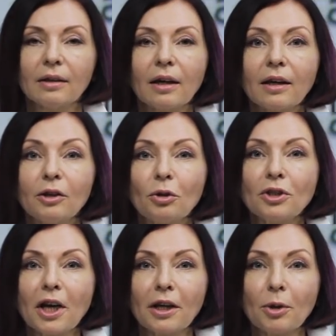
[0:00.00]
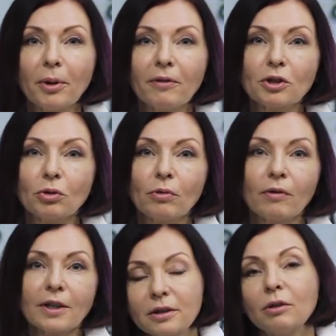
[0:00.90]
Дорогие друзья, я приветствую
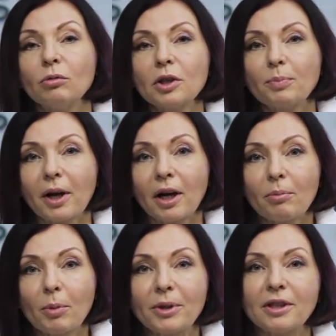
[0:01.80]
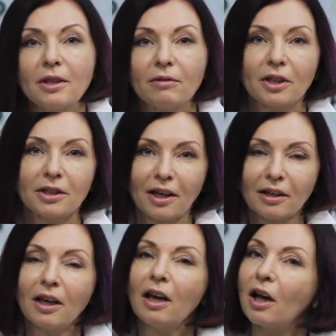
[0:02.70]
вас. У нас программа «Позитивный
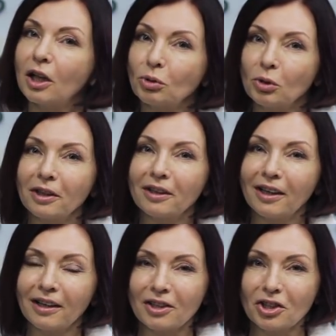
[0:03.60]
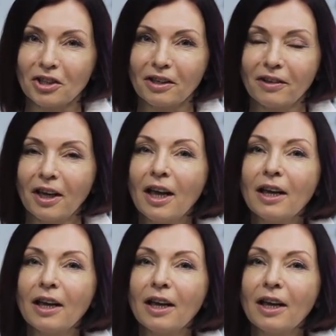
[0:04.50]
заряд» от Ольги Калашниковой.